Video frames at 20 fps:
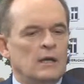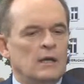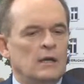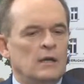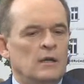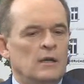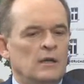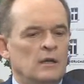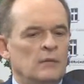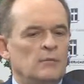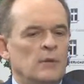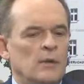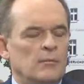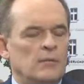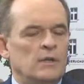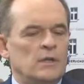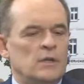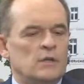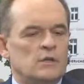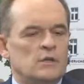y, i
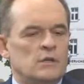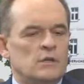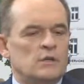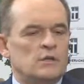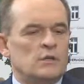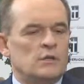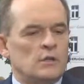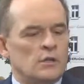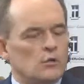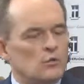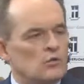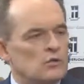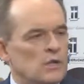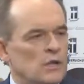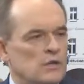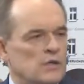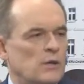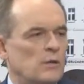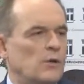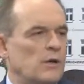mamy nadzieję, że te
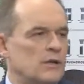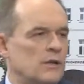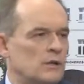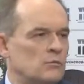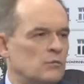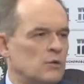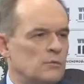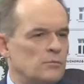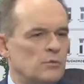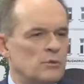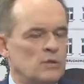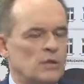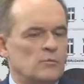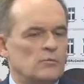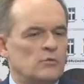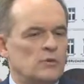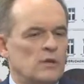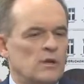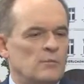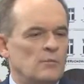różne działania, które
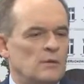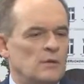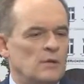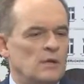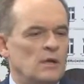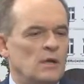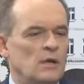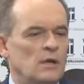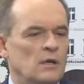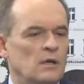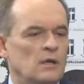podejmujemy,